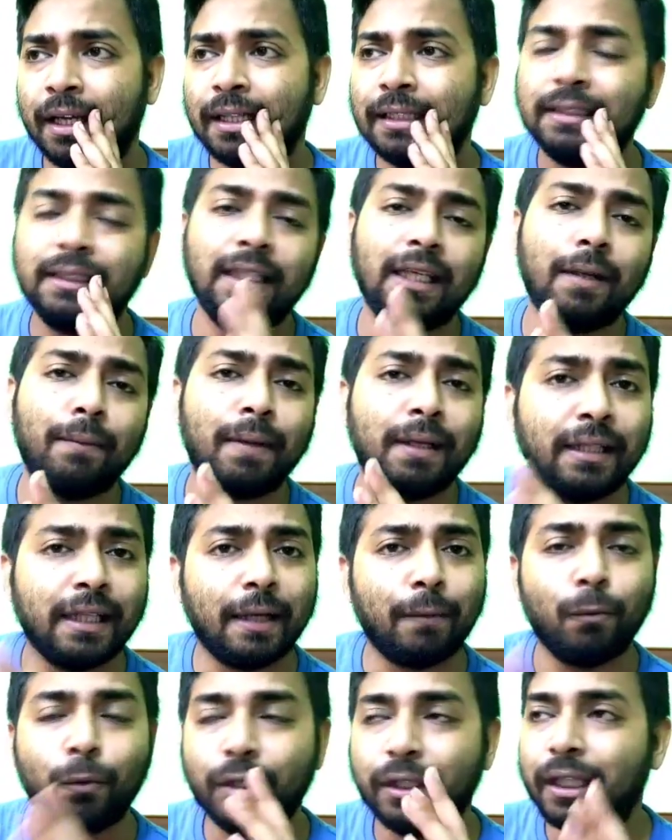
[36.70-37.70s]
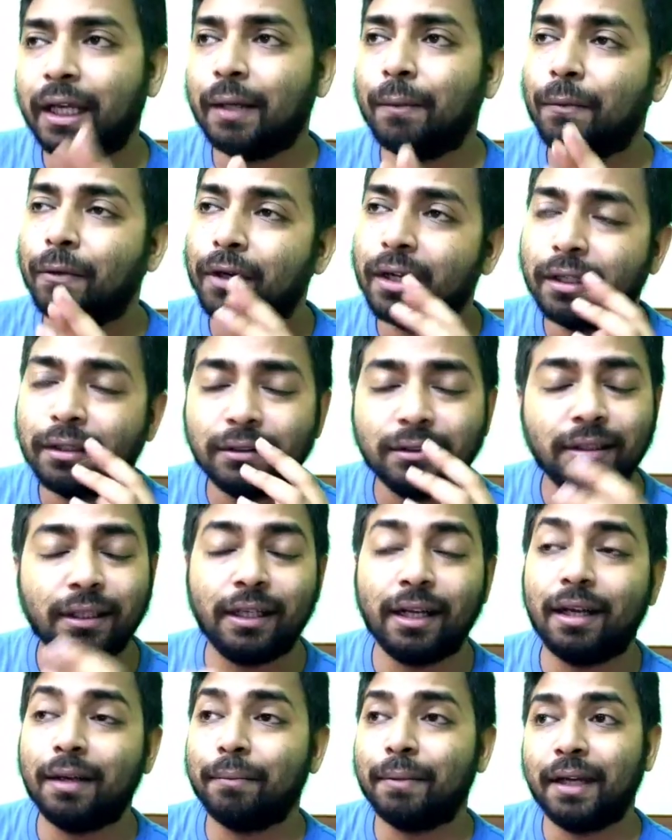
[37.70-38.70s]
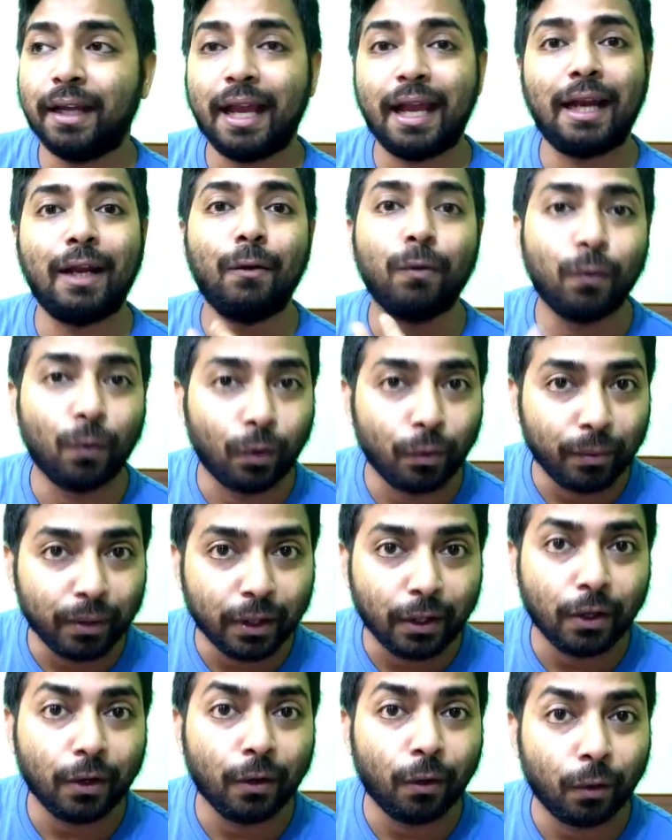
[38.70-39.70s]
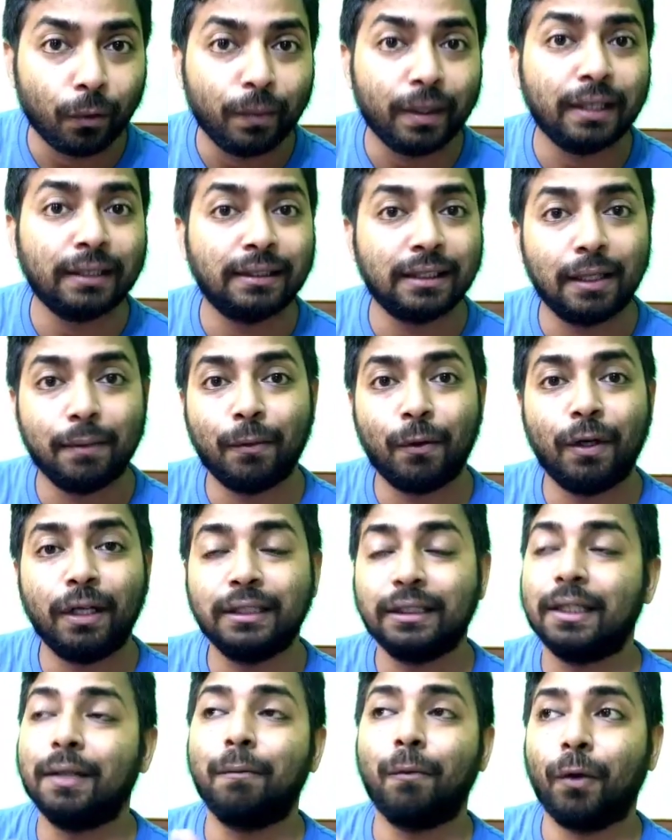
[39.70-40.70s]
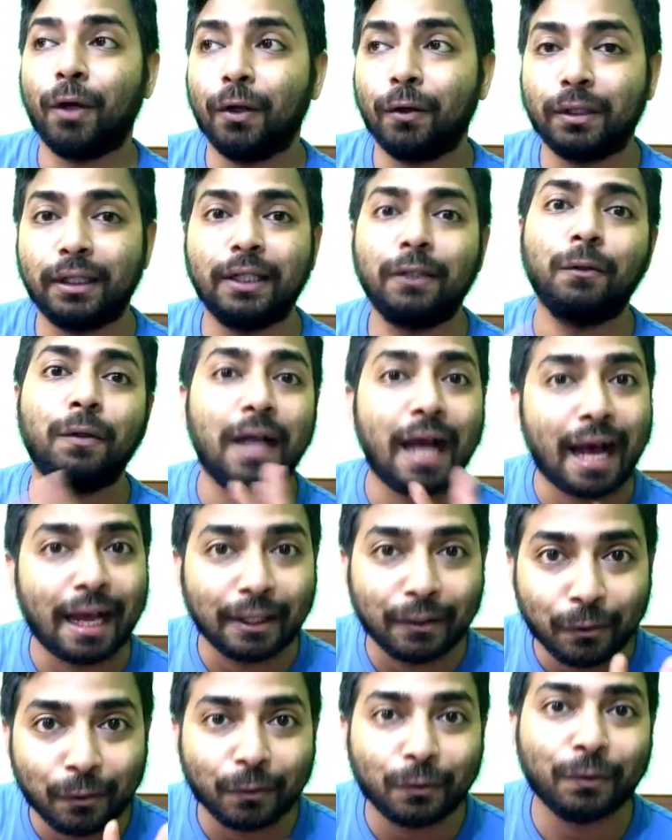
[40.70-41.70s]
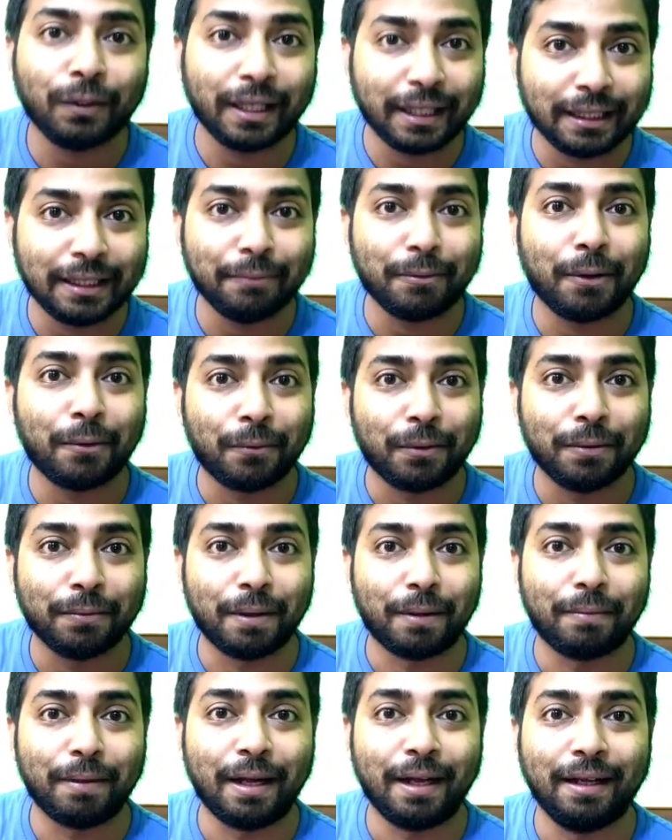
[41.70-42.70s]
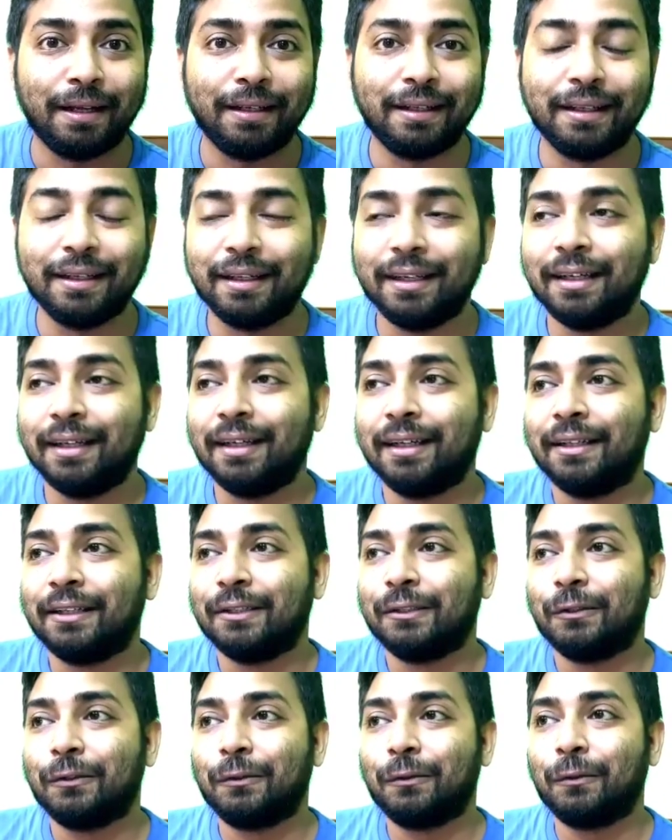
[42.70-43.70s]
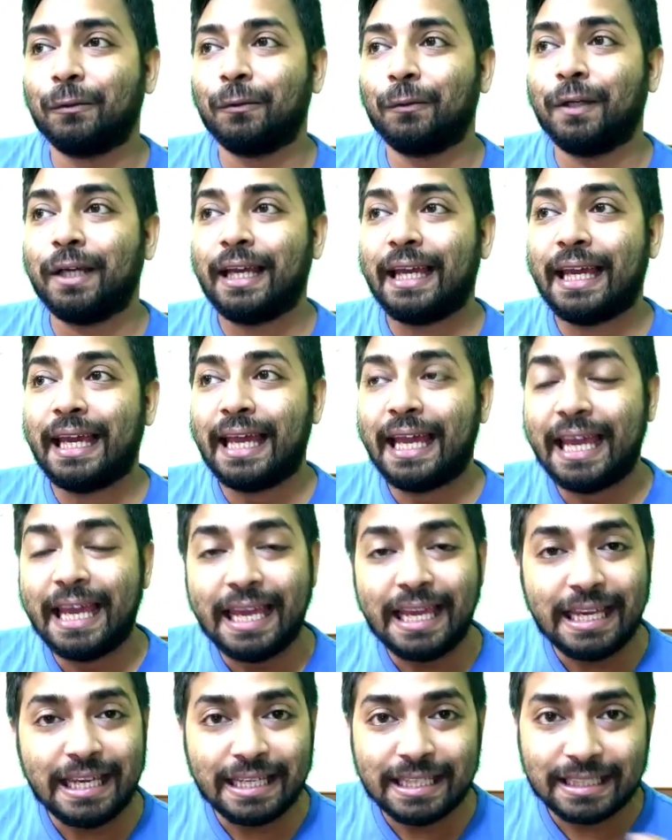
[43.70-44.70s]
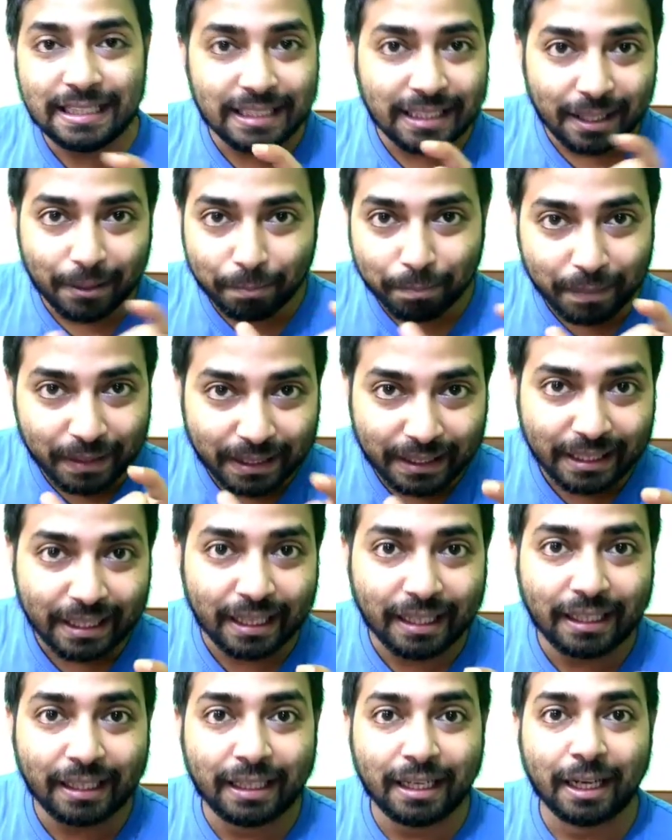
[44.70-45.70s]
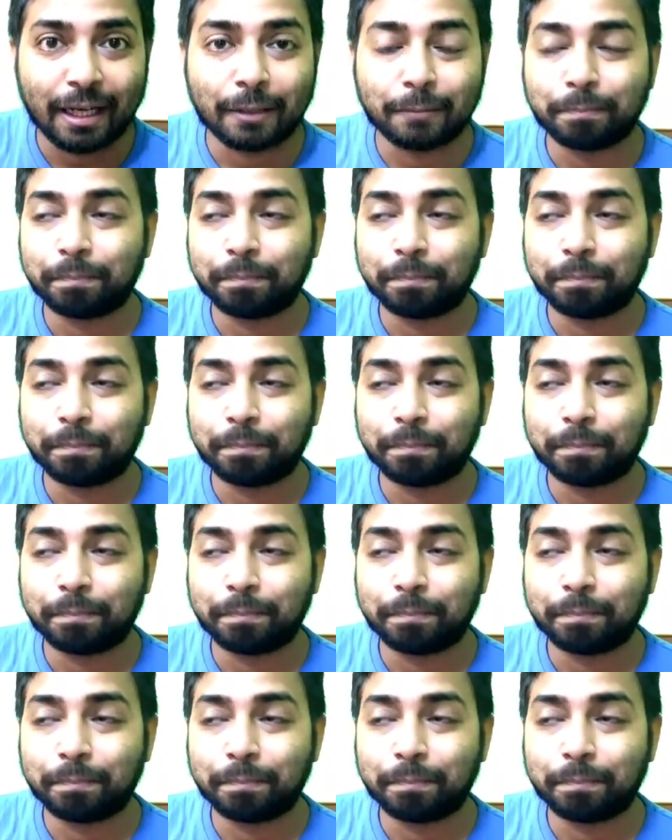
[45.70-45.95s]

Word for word: সিনেমা দেখবো কি দেখবো না সেটা মানে অ্যালাউ করবে কি করবে না সিনেমা হলে সেটা পরে কথা কিন্তু গানগুলো তো দেখতে পারবো রে বাবা তো এই যে পিরিয়ডটা